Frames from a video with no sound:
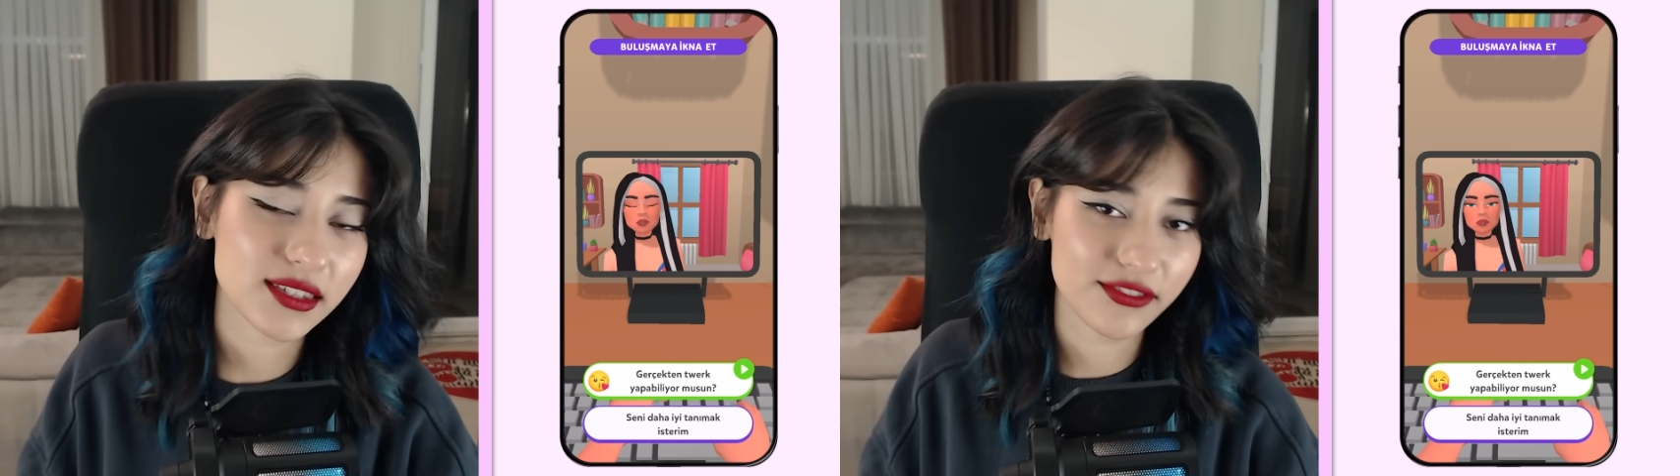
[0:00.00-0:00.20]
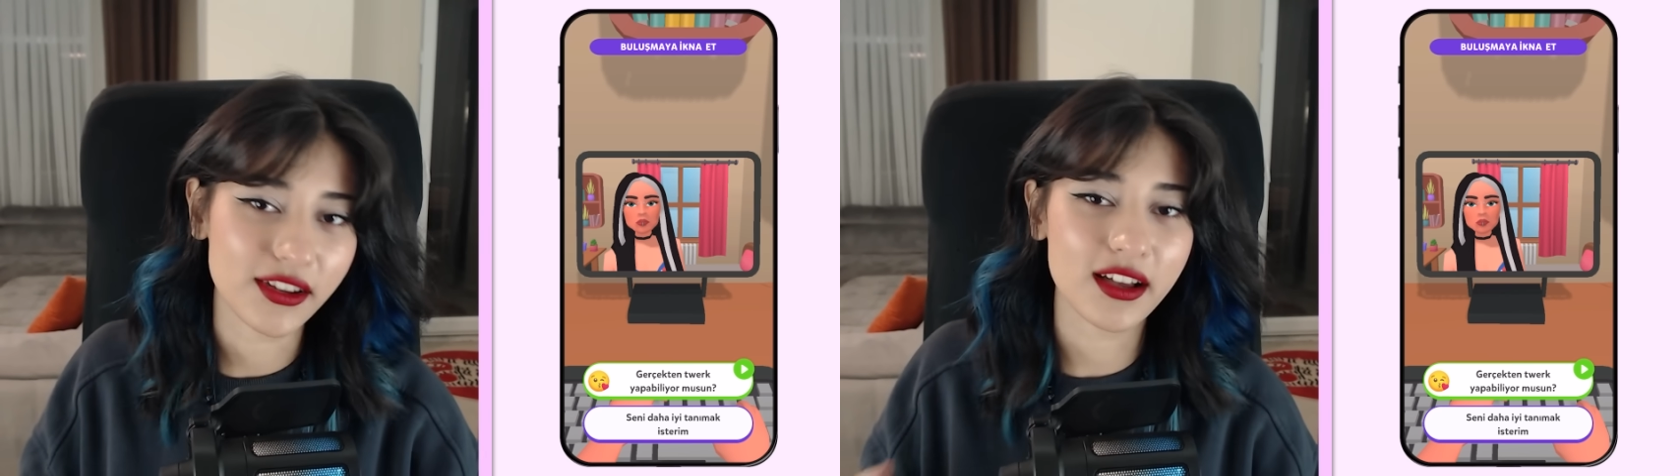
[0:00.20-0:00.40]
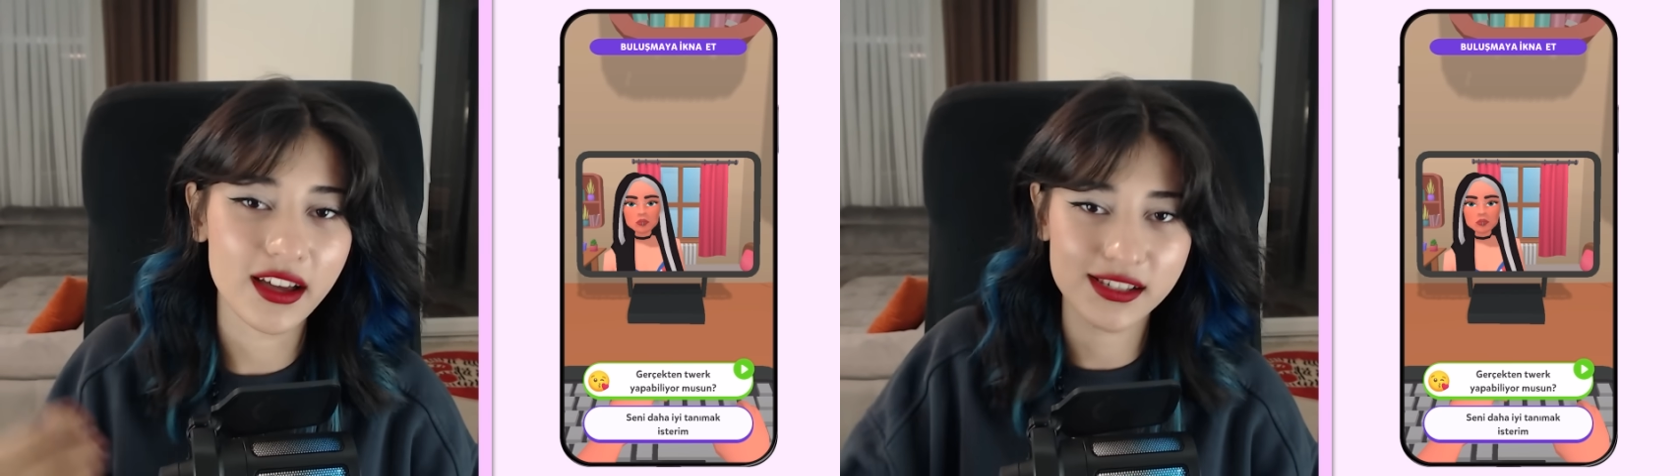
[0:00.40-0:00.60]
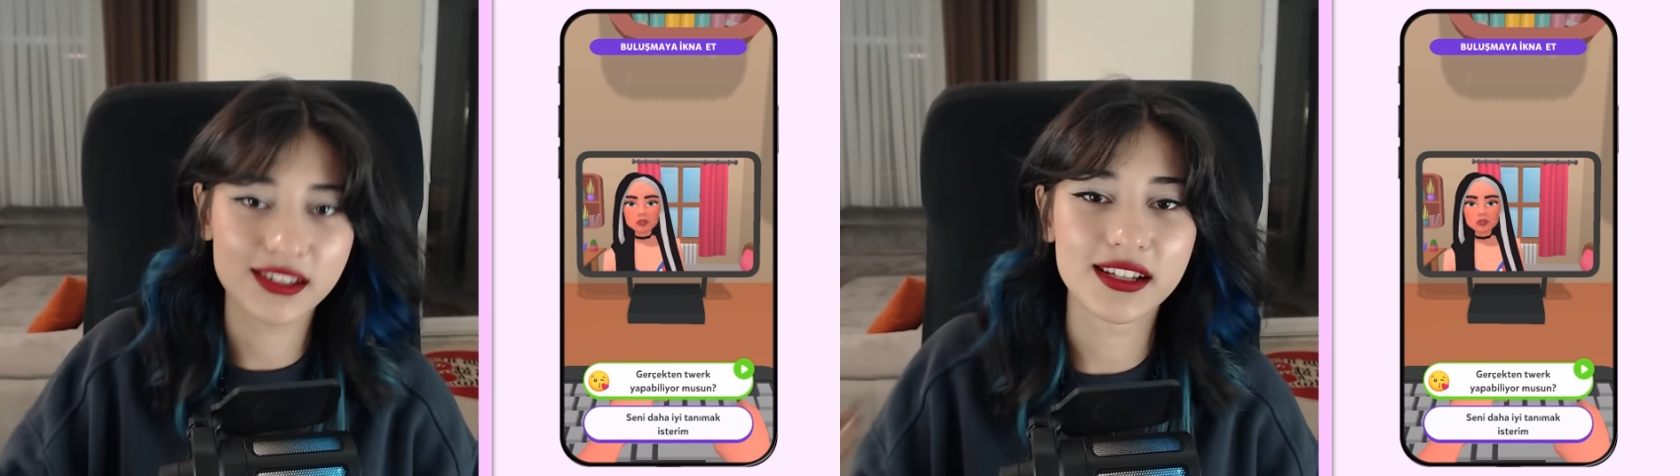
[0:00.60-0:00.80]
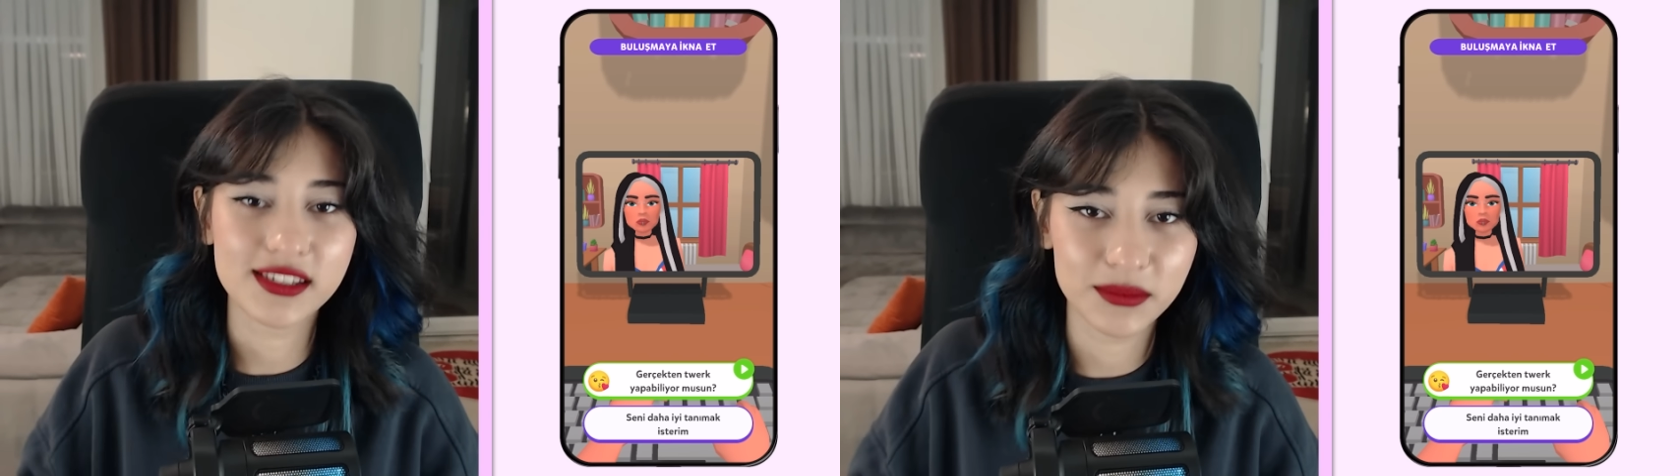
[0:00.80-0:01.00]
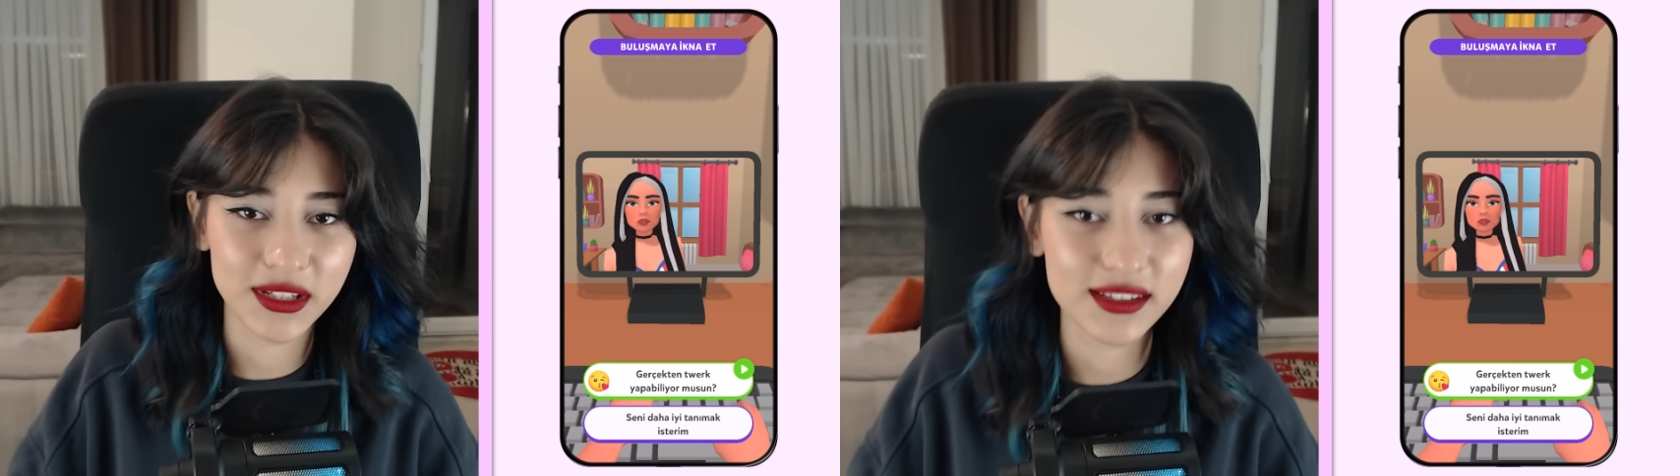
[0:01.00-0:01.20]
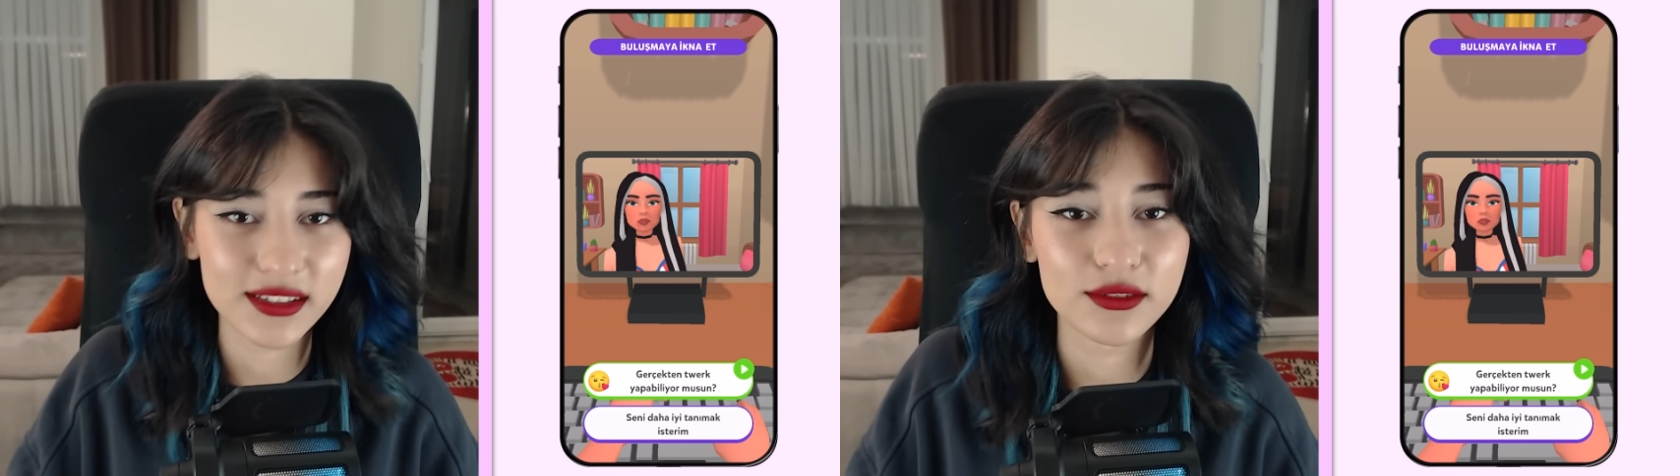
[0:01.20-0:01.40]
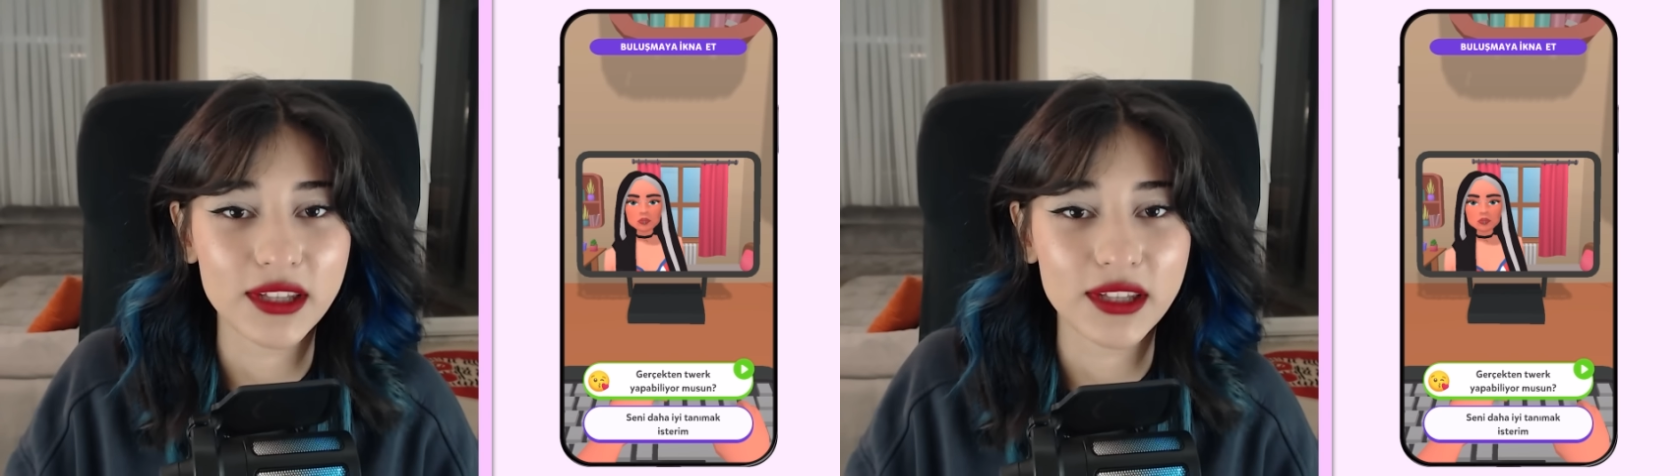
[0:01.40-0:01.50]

defa karşılaştığın bir kızı